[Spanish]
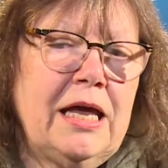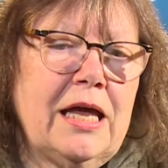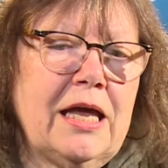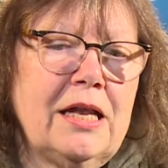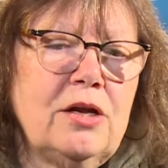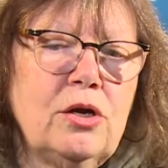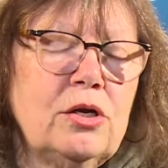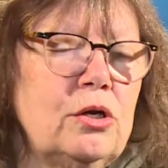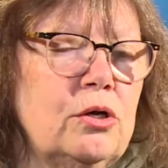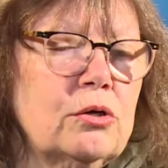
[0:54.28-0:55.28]
Eh,
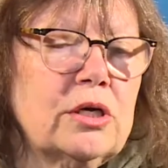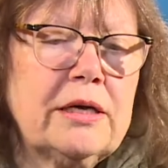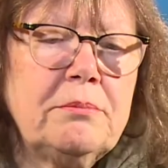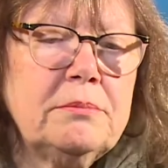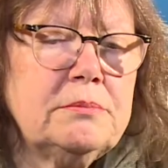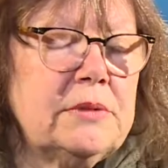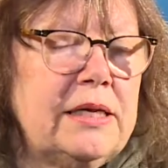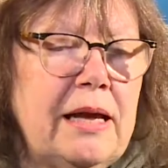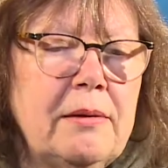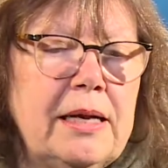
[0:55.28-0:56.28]
que,
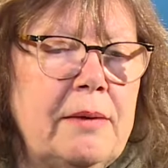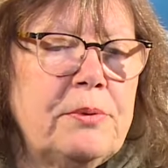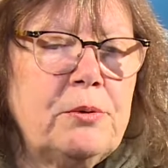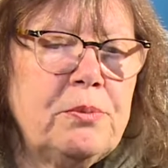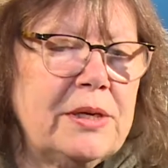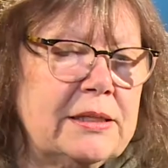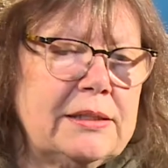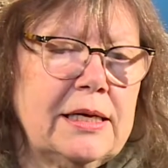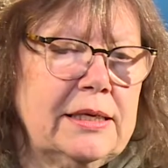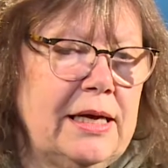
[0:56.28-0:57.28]
la,
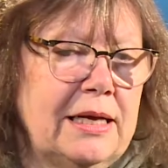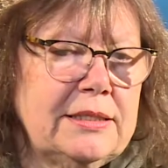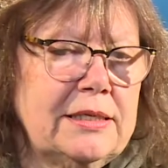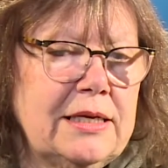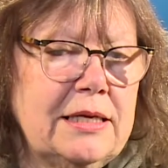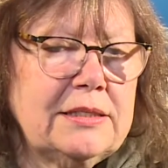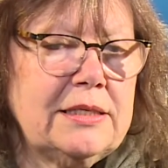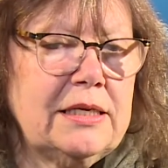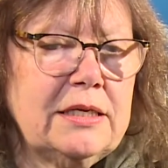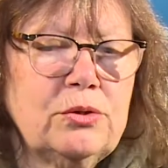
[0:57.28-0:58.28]
propuesta que hace
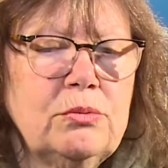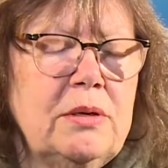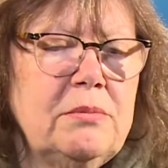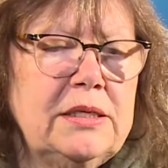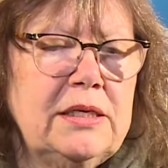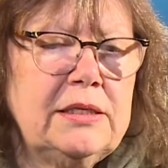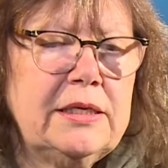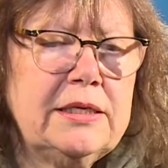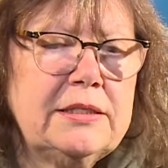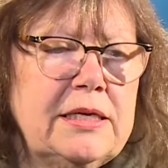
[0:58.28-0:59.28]
Rancière es sumamente
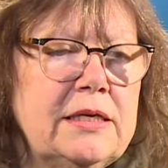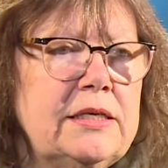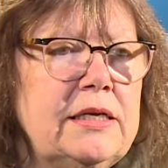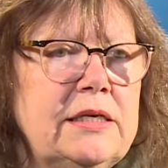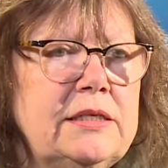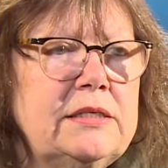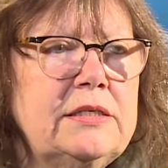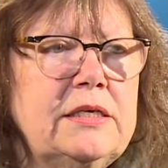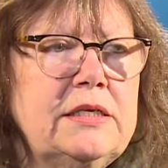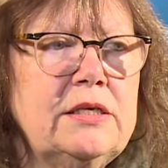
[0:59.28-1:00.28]
interesante en este
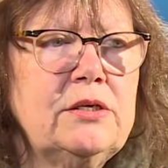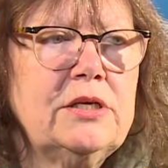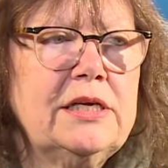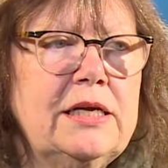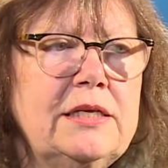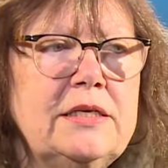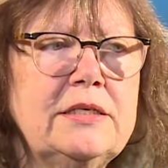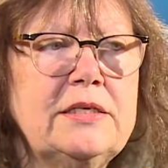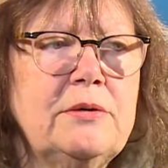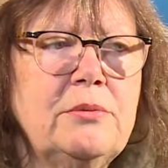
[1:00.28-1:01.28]
sentido de que él dice,